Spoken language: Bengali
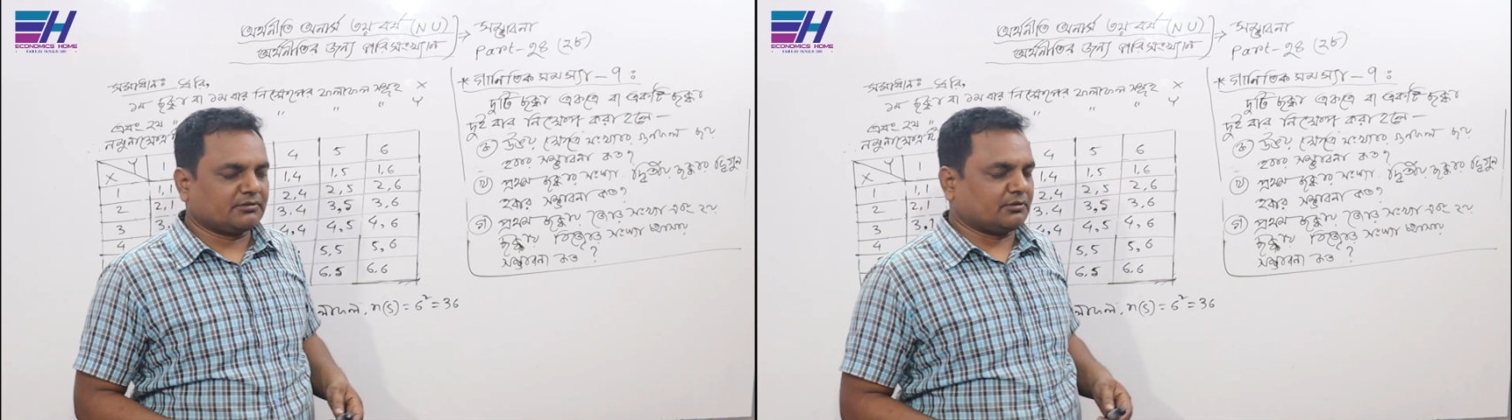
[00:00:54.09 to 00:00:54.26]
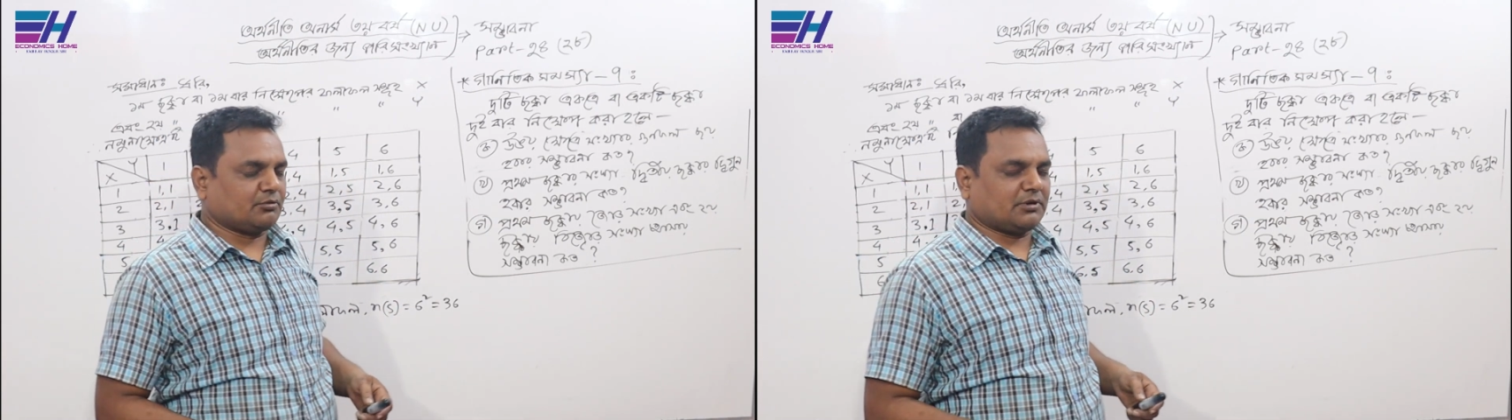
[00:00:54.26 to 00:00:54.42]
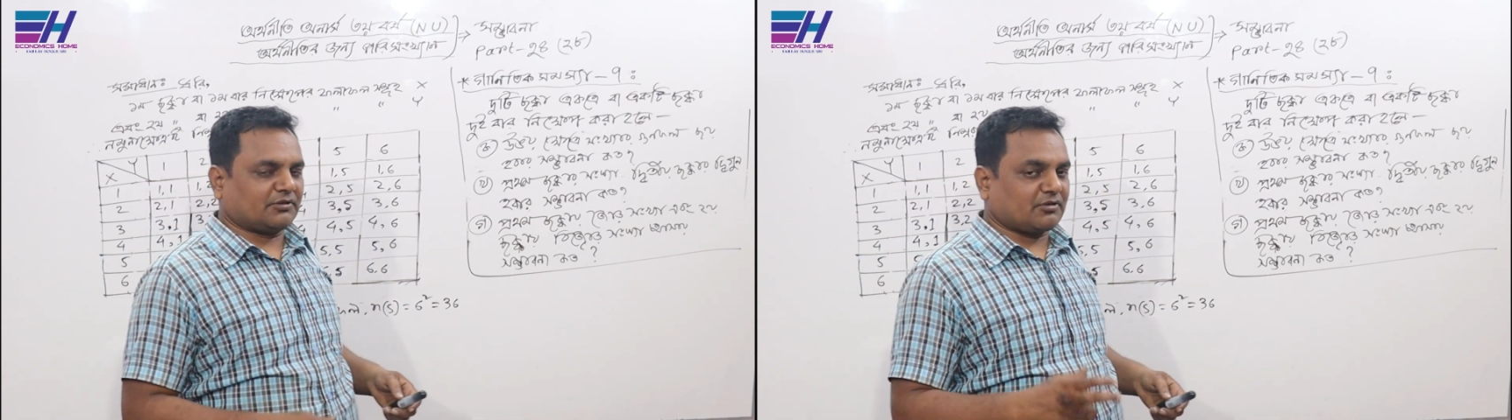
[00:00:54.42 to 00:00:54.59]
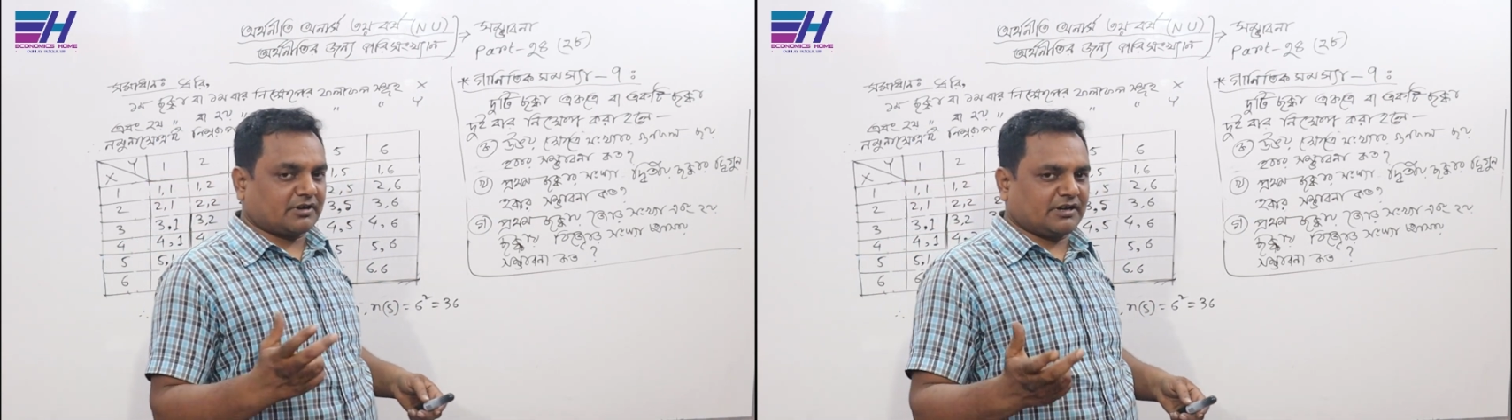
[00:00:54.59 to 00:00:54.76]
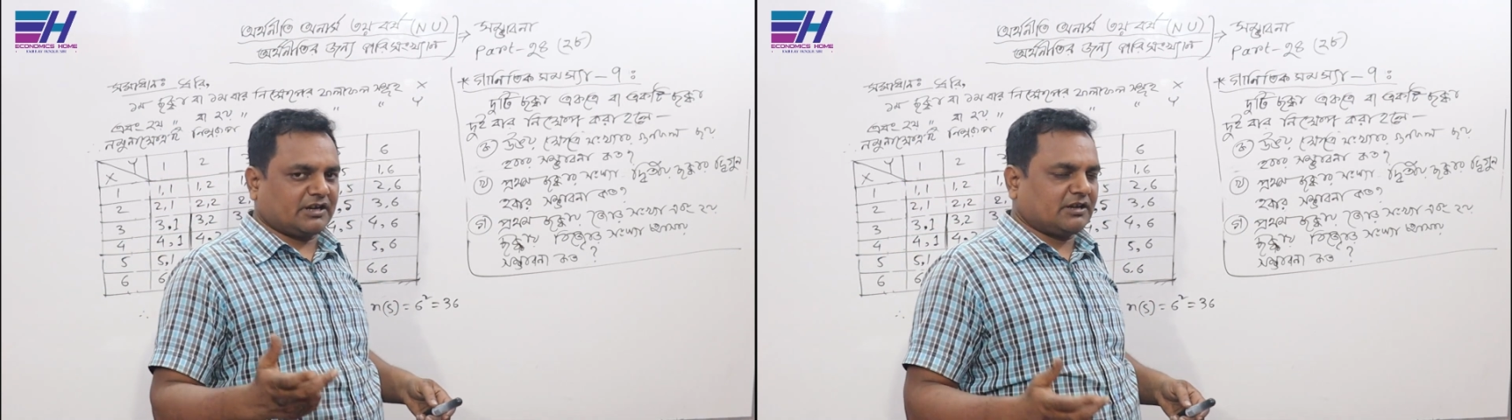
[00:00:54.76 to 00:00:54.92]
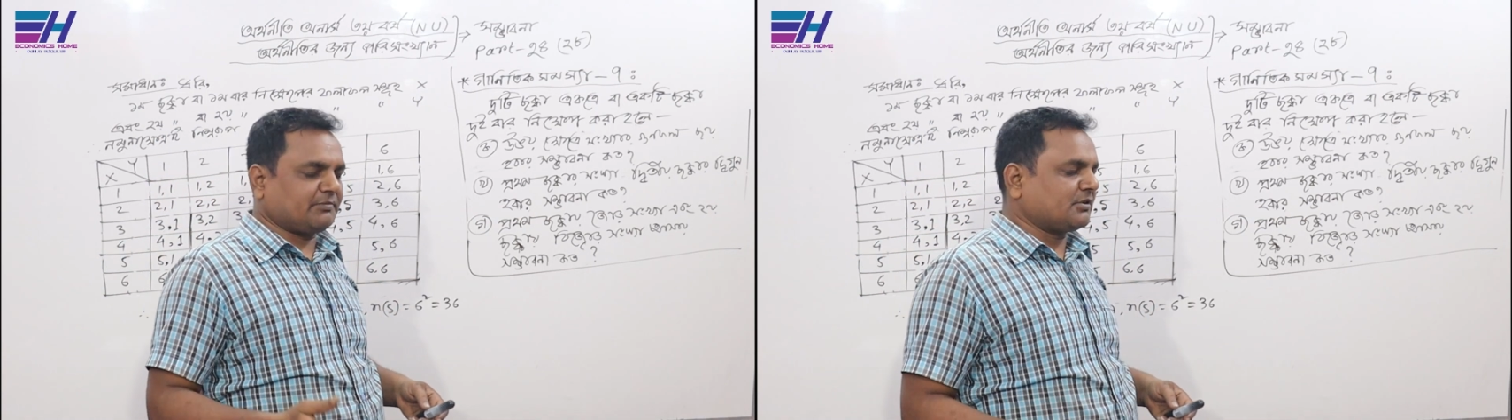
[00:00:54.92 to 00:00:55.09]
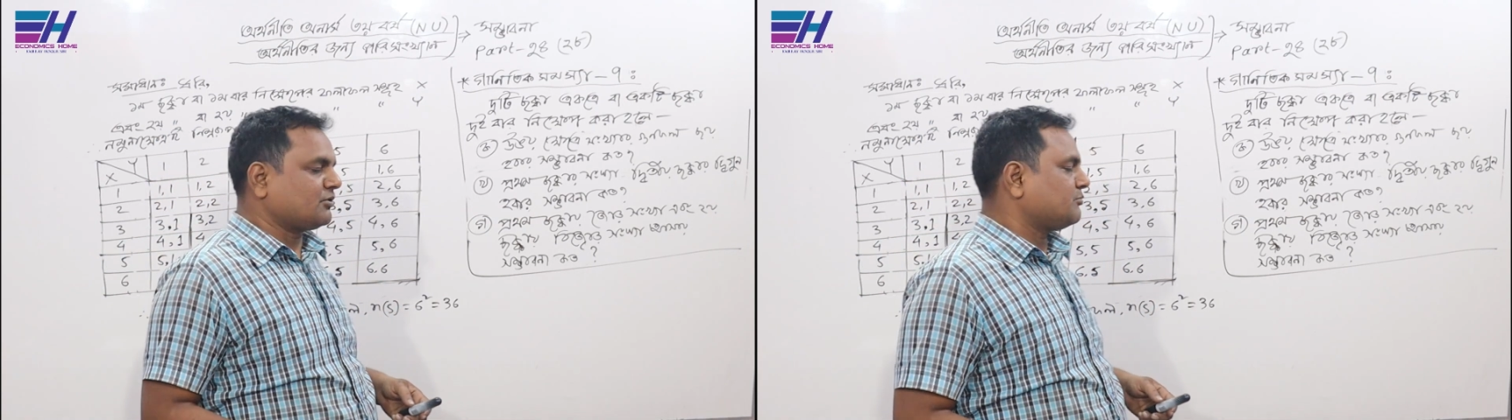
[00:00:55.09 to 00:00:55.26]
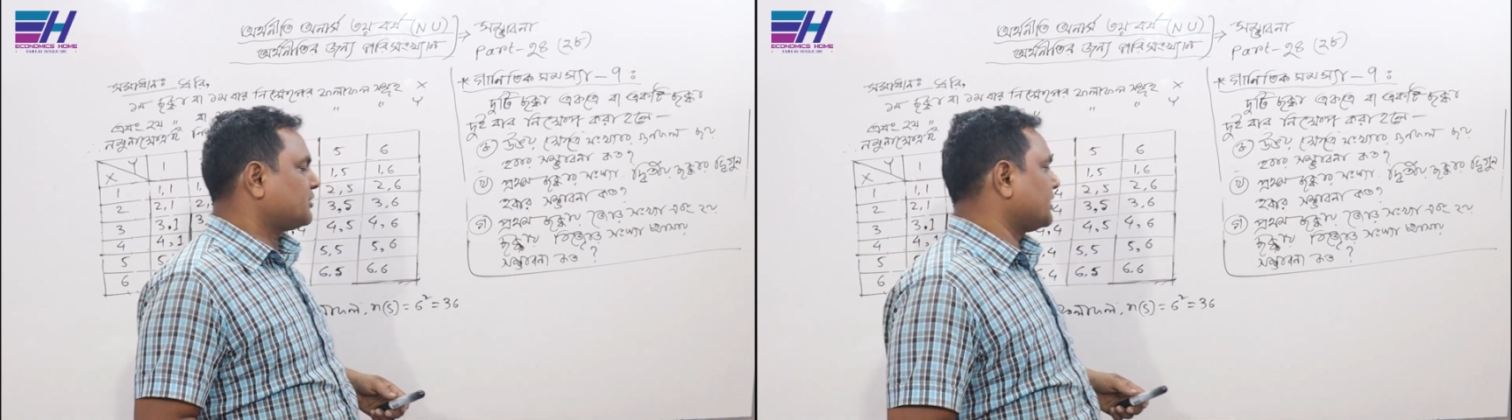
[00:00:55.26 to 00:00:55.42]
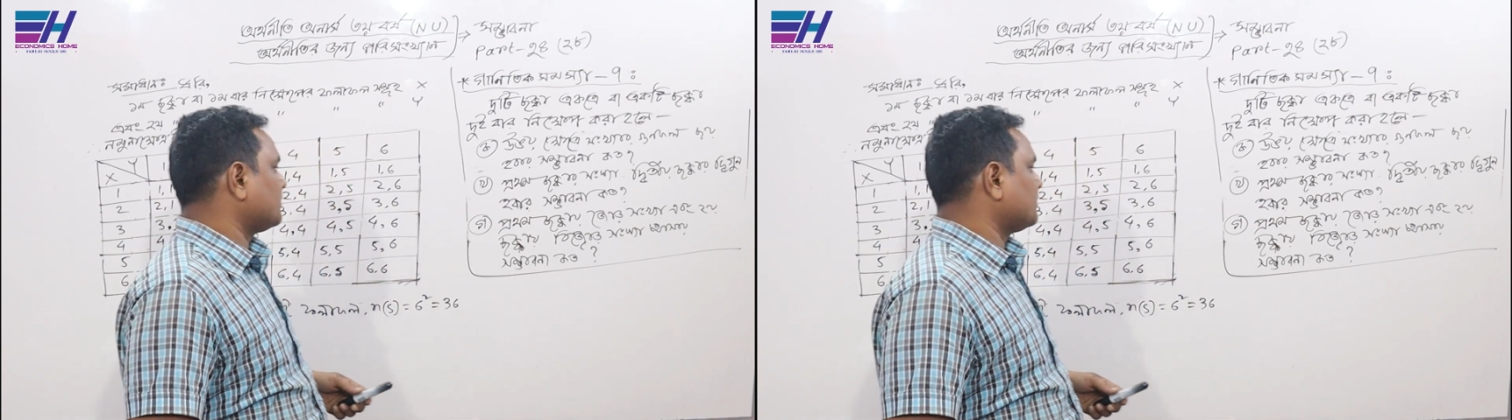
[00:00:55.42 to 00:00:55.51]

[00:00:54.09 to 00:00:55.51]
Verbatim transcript: তো দুইটা সক্কা নিক্ষেপের নমুনা